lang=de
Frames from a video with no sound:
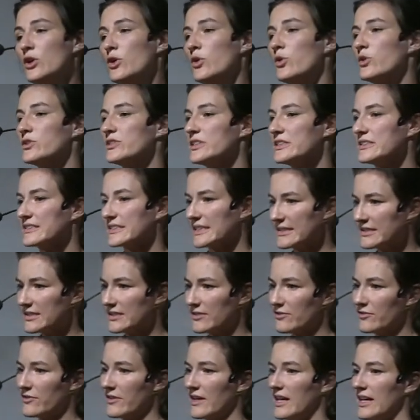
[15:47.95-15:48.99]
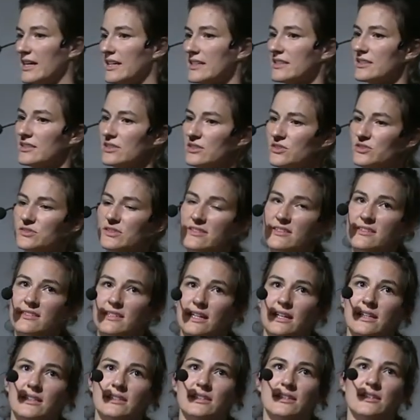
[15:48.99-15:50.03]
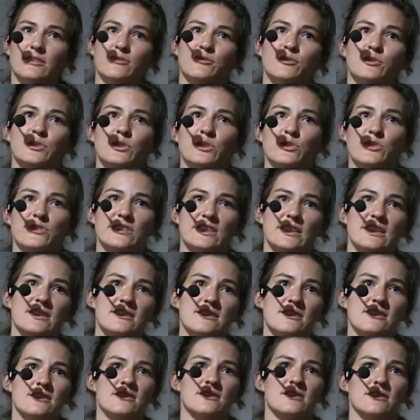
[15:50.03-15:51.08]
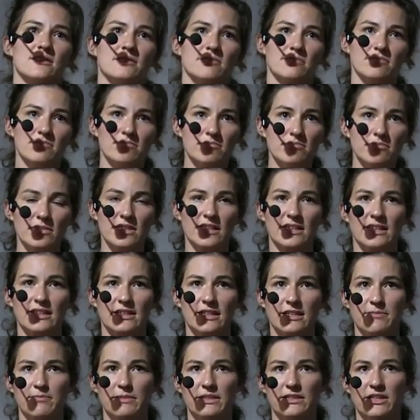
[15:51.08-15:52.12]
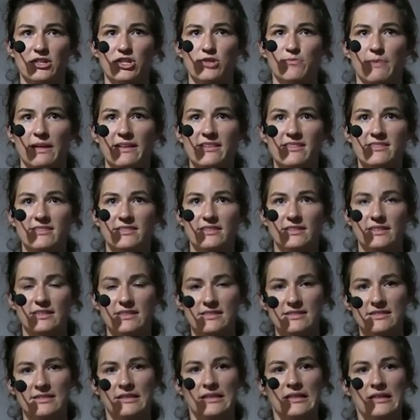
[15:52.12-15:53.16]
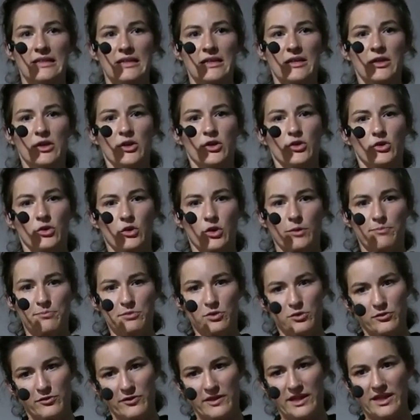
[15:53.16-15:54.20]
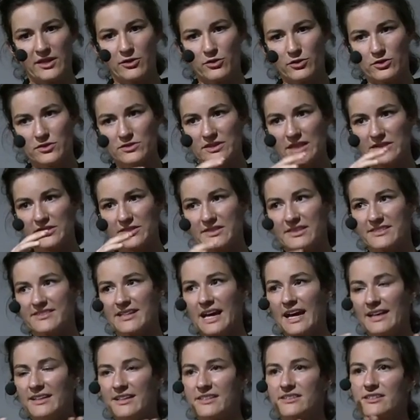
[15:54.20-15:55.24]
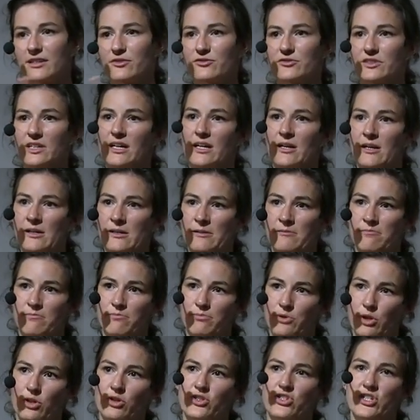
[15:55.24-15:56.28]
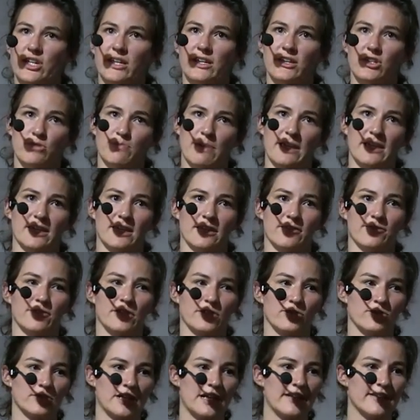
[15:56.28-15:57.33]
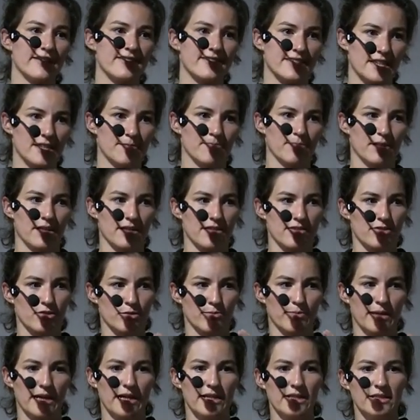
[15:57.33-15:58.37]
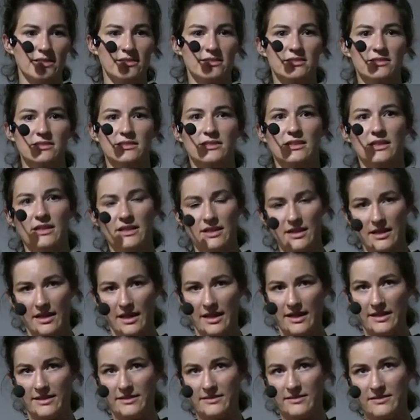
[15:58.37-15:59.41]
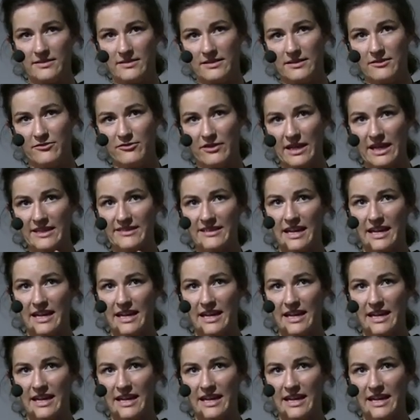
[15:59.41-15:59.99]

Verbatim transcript: Und die dritte Frage, und das ist eigentlich für die Justiz sicherlich mit das Spannendste, ist, Kryptowährung, dadurch, dass alles auf der Blockchain gespeichert wird und alles sichtbar ist, sobald ein Wert